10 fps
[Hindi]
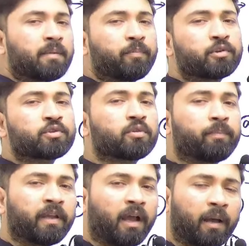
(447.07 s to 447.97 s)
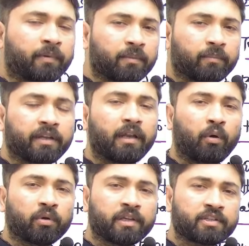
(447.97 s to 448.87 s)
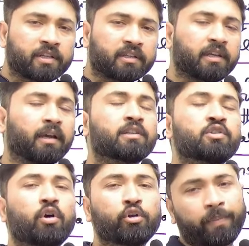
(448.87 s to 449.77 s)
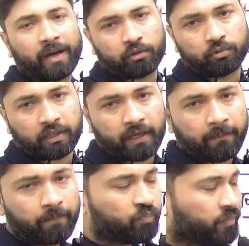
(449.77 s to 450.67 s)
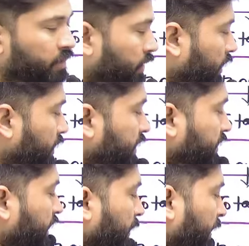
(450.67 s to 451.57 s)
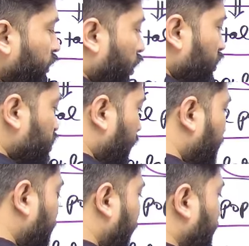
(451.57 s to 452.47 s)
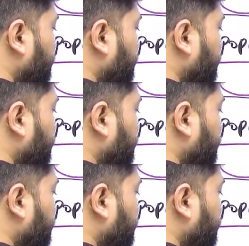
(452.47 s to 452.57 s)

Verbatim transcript: पुरुषों पे आपकी महिलाओं की संख्या का जो अनुपात होता है कितनी अभी 918